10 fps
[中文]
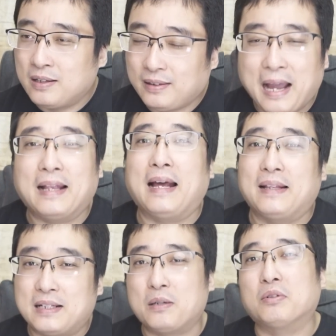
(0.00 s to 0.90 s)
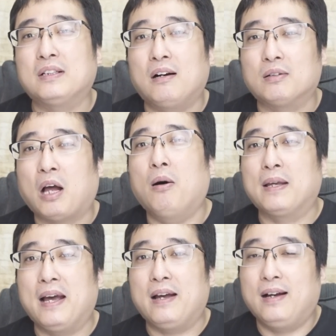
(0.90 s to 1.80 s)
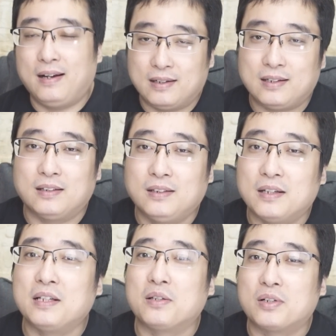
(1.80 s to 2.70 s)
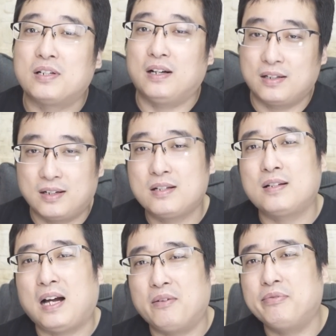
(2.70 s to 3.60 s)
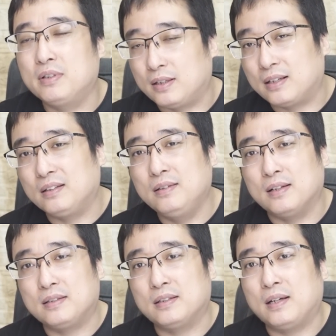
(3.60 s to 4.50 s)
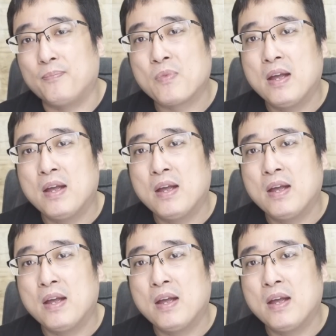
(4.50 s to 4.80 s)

带来的这种讨讨厌啊，这个特性就是啊，这个士大夫的这个特性啊，